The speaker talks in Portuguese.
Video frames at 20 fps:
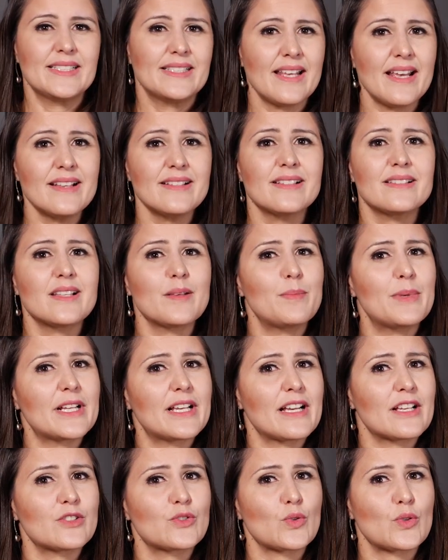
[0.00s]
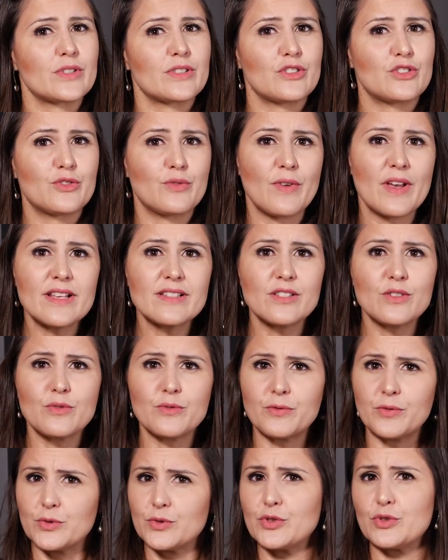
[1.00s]
Se essas aplicações estivessem
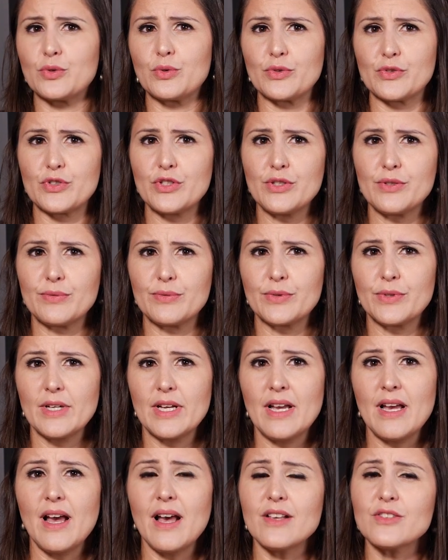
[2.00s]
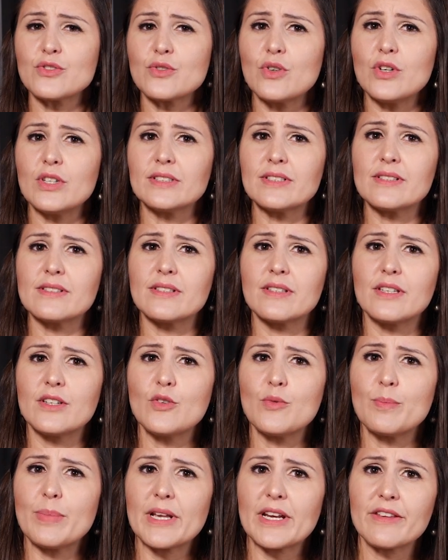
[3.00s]
em fundo exclusivo, as cotas
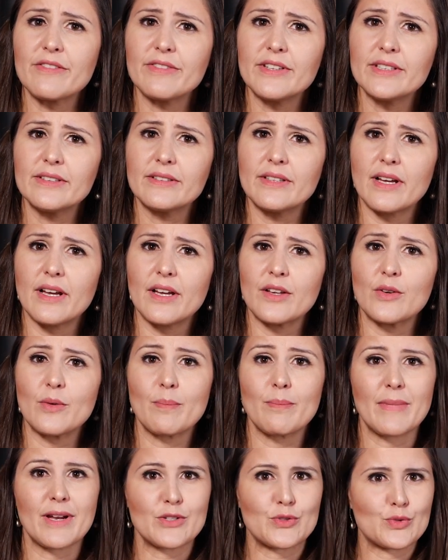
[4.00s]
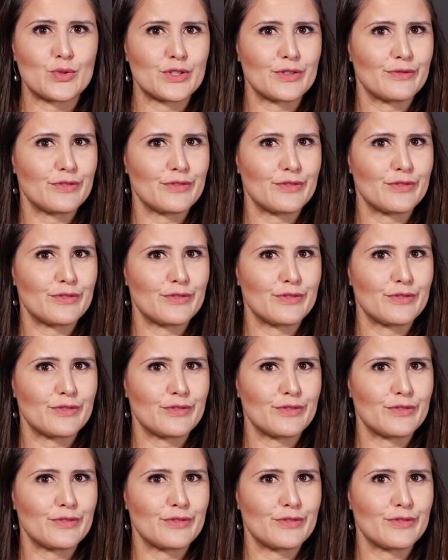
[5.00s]
iriam para inventário, mas os